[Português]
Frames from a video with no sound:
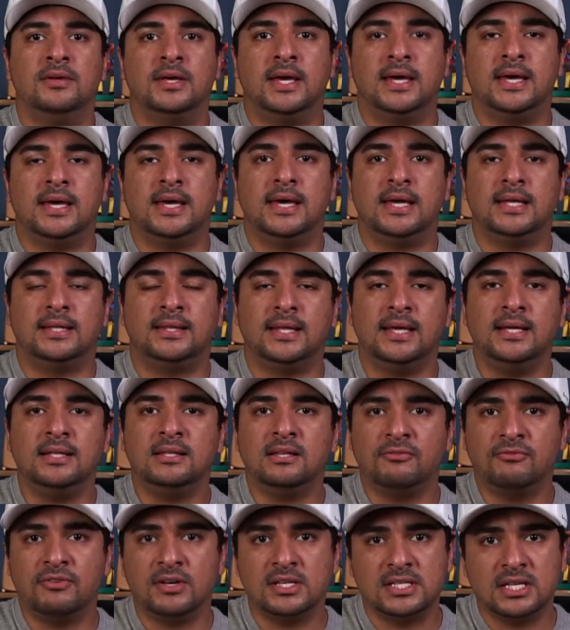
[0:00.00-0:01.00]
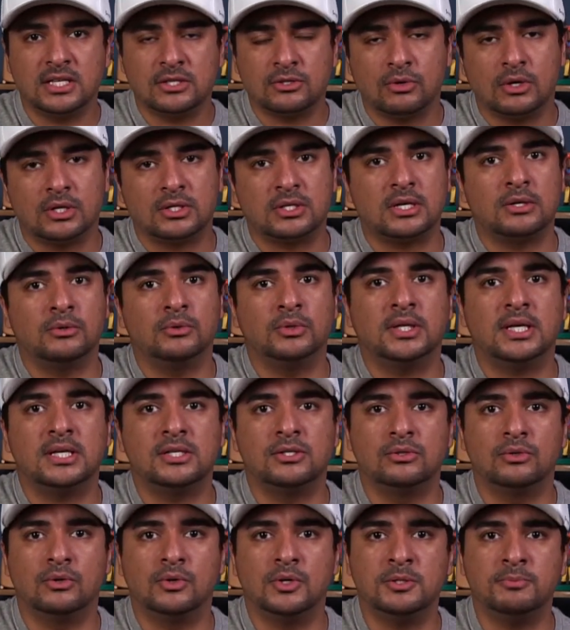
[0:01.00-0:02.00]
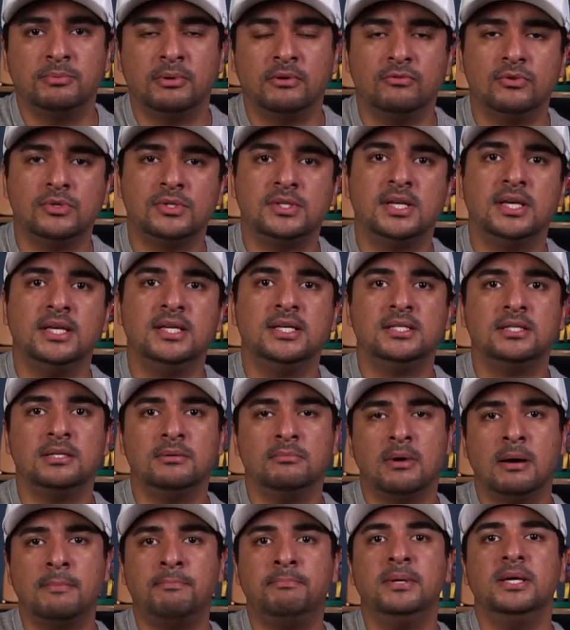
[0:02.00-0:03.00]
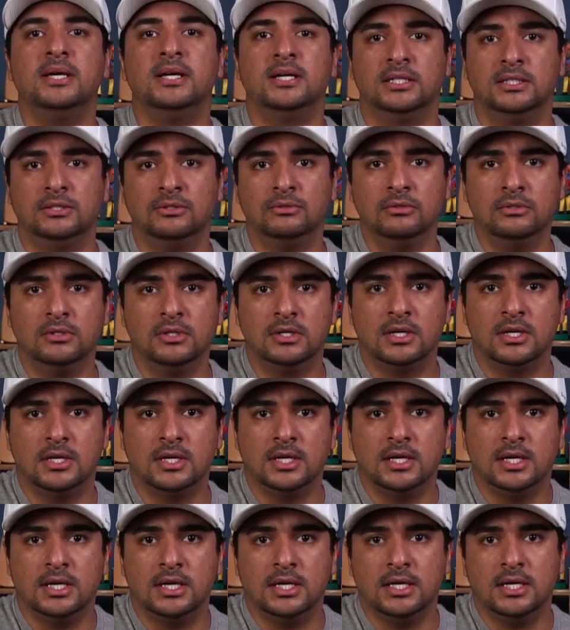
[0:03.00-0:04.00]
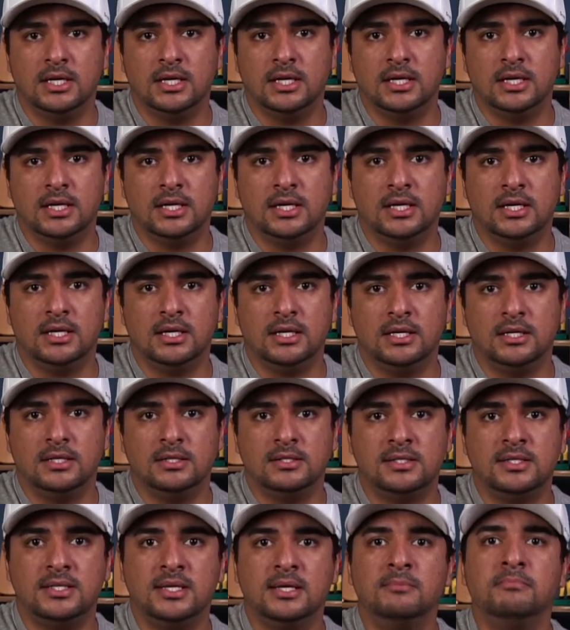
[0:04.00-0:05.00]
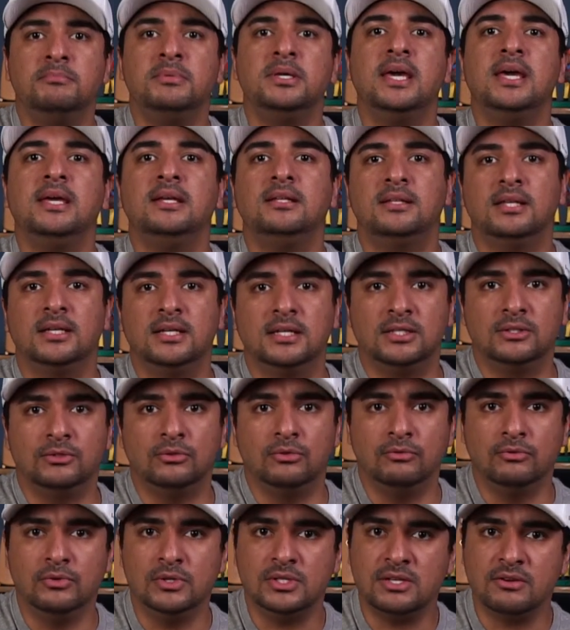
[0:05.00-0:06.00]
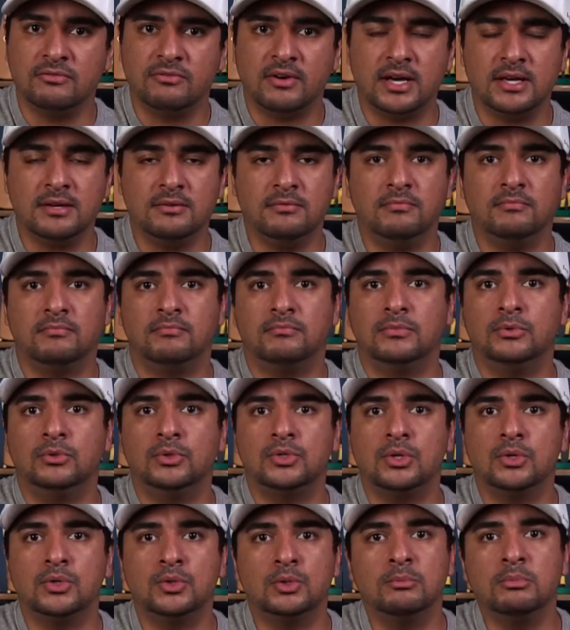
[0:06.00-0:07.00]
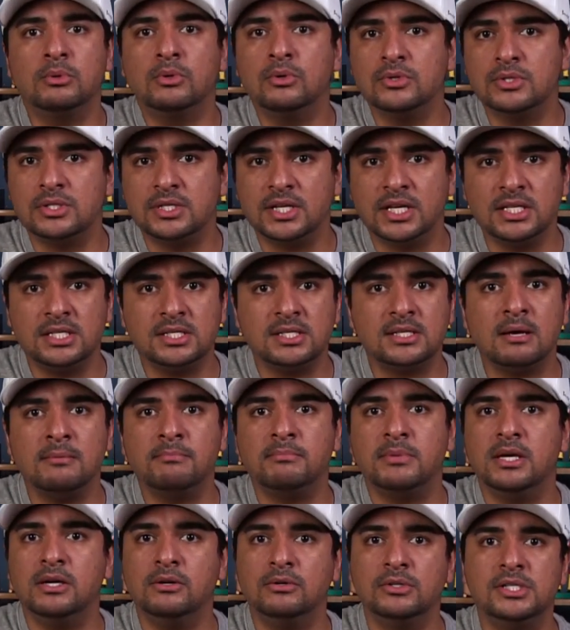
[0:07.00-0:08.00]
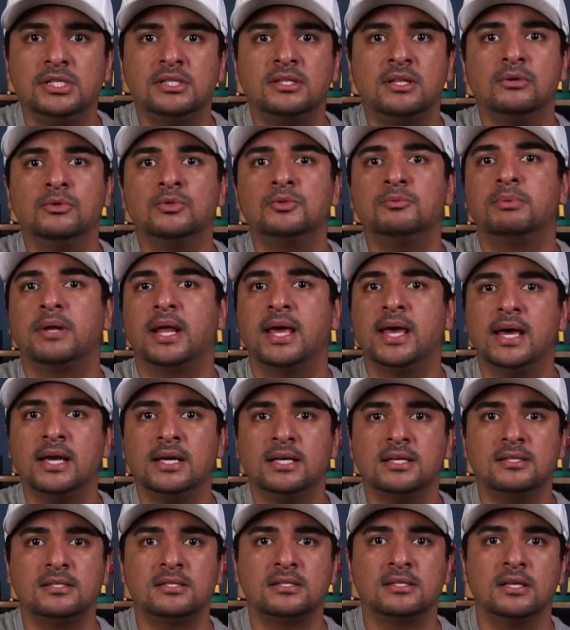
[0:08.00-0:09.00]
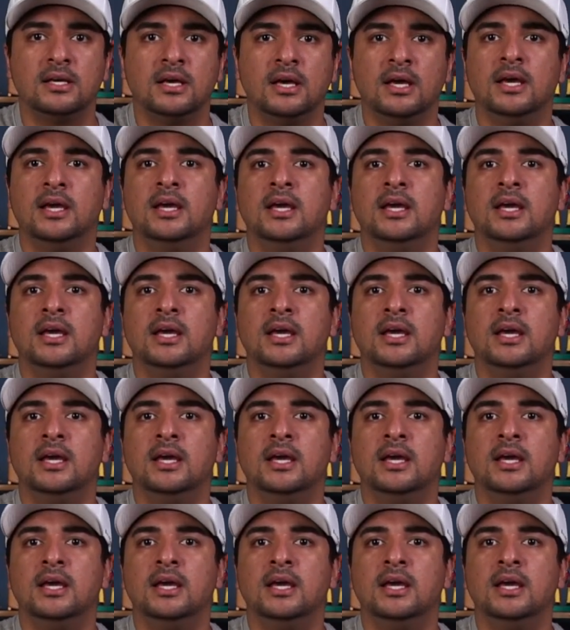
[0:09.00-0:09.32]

é, tenta fazer as suas anotações para você ir se mapeando e se ambientando. Você vai no seu subconsciente saber onde tem os breques.